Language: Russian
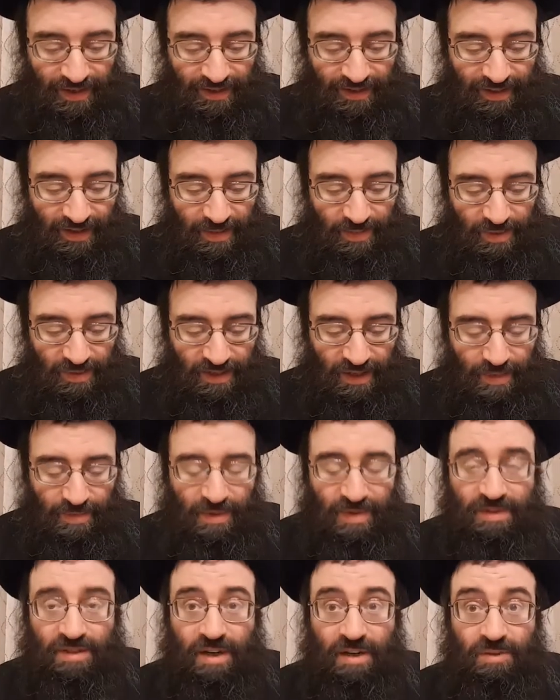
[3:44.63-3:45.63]
Так ему
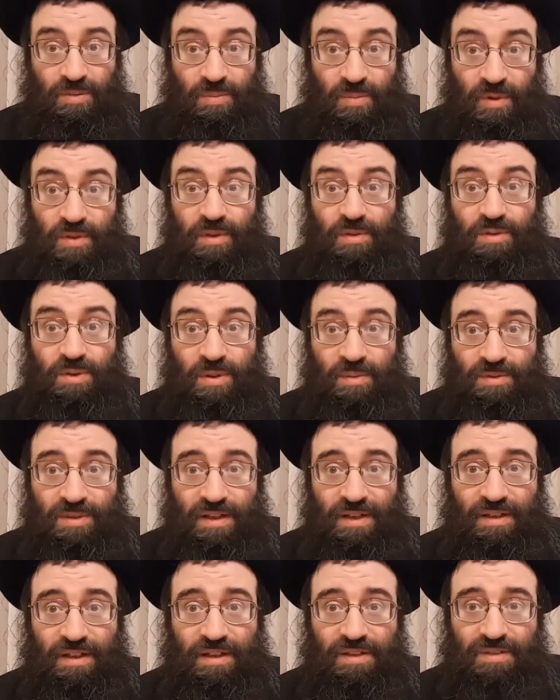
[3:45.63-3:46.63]
Стаплер сразу понял, в чем
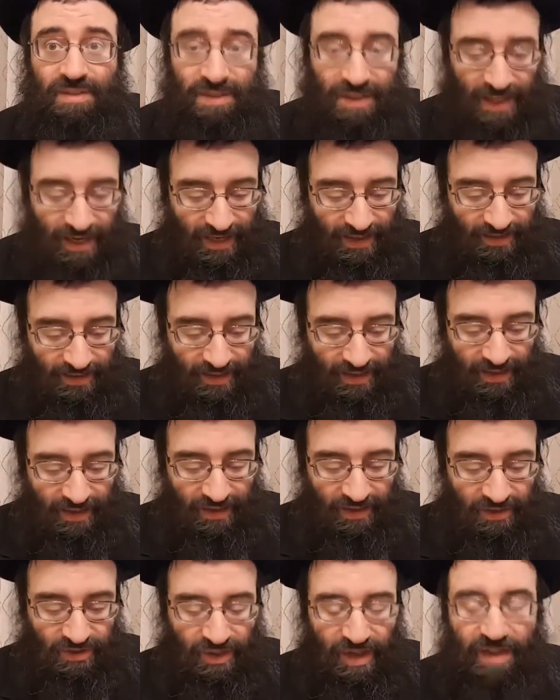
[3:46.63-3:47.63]
дело, и отвечает,
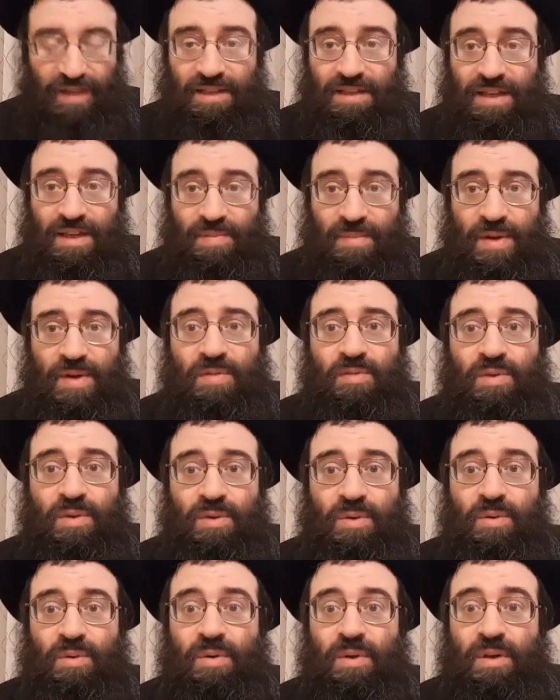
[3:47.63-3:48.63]
что я, говорит, не имею в
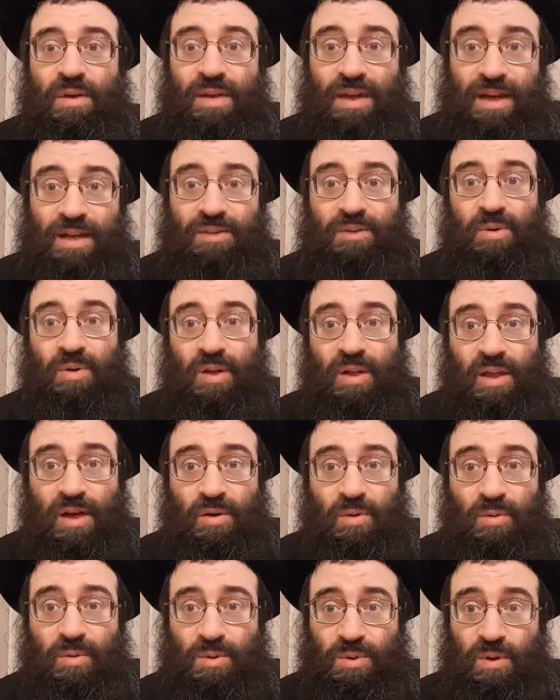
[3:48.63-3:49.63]
виду эту
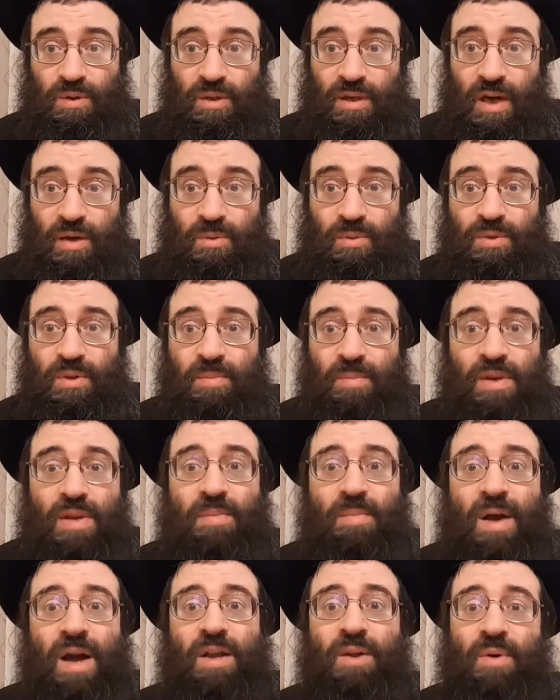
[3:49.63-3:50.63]
халаху, что ты какую-то
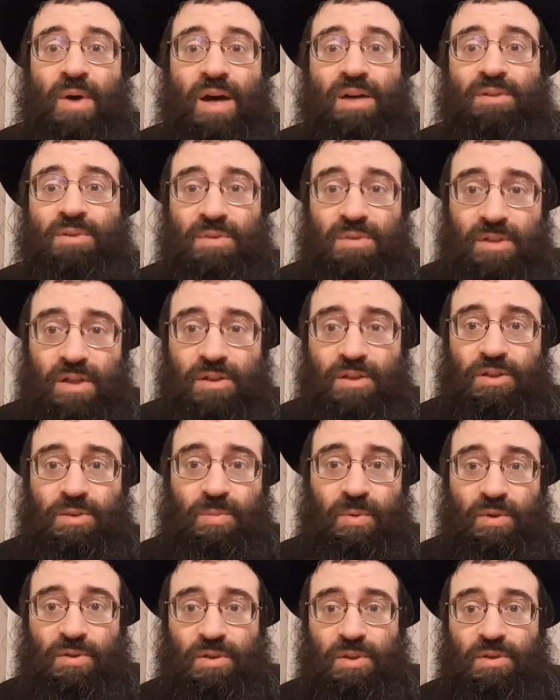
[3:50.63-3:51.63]
минимальную акцию делаешь,
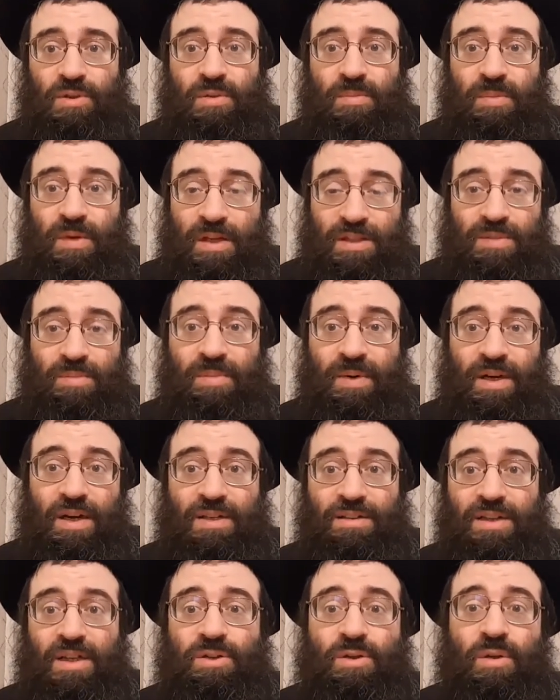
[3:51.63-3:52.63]
просто чтобы этим
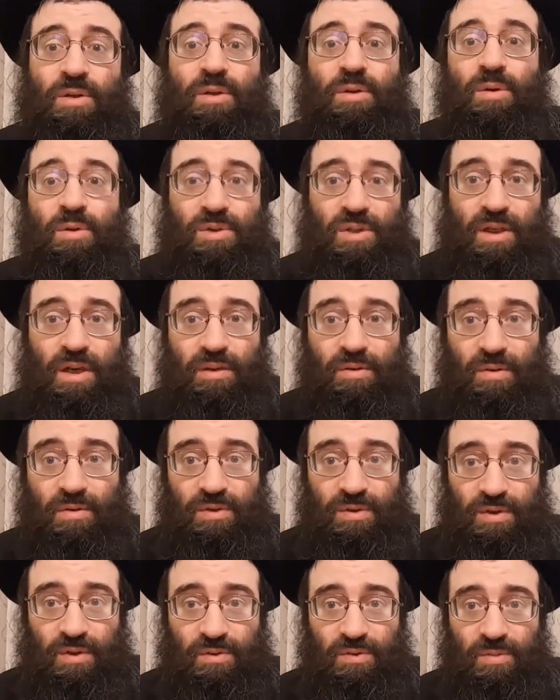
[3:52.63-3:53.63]
показать, что ты тоже
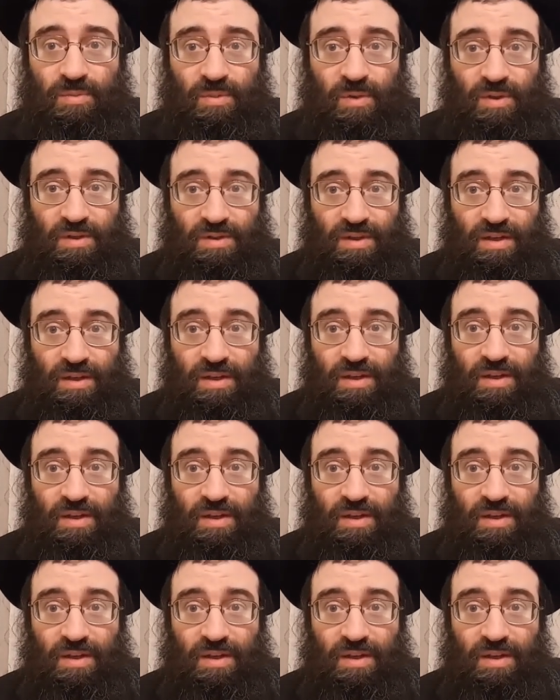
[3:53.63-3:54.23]
готовишься к субботе.